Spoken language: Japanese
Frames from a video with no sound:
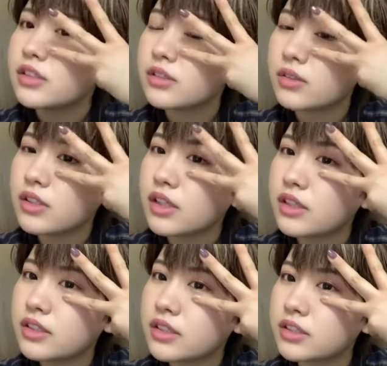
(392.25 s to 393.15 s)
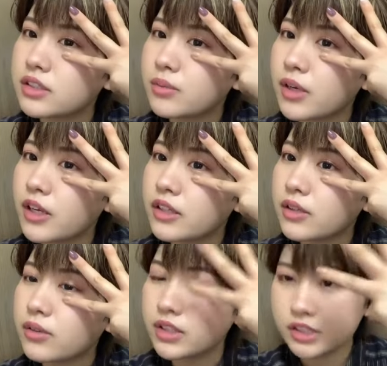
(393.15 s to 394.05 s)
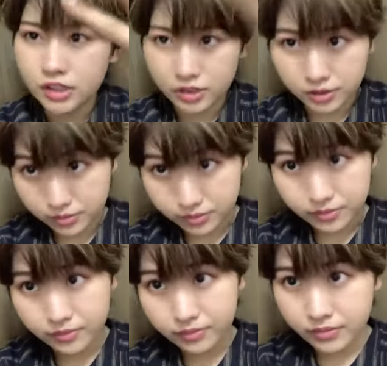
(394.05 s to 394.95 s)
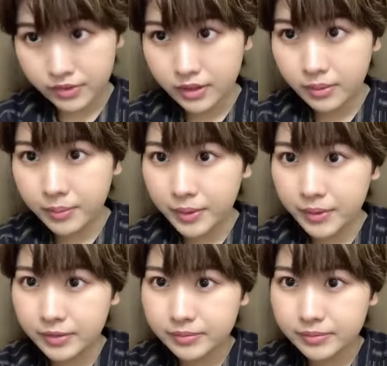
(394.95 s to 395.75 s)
そんなに着させてもらえて嬉しい。こんばんは。